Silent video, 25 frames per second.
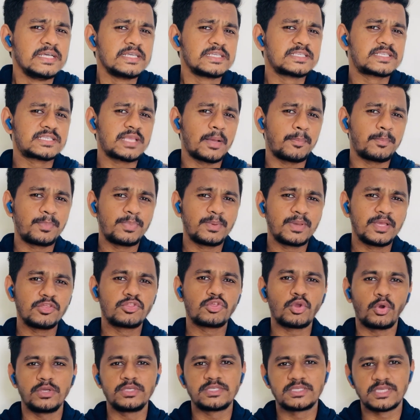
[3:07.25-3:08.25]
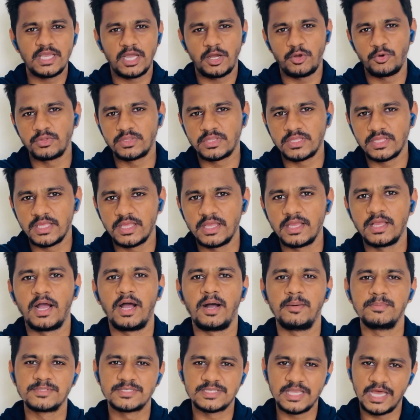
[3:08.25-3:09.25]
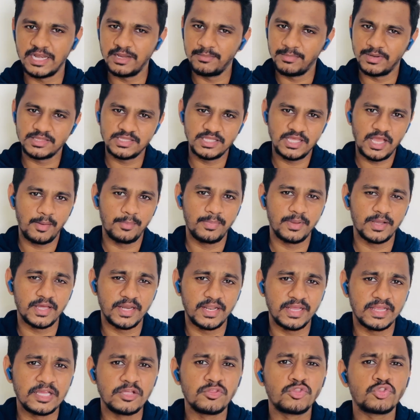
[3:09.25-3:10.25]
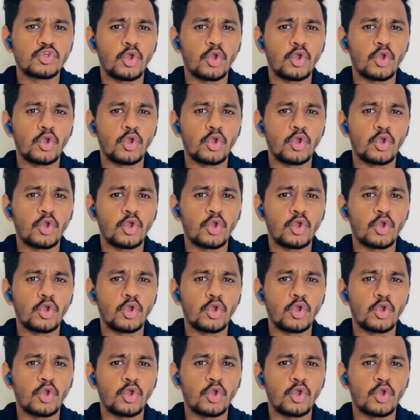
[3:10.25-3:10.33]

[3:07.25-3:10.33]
सबकी चॉइस क्या होती है हम सारी बातें यहाँ पे करेंगे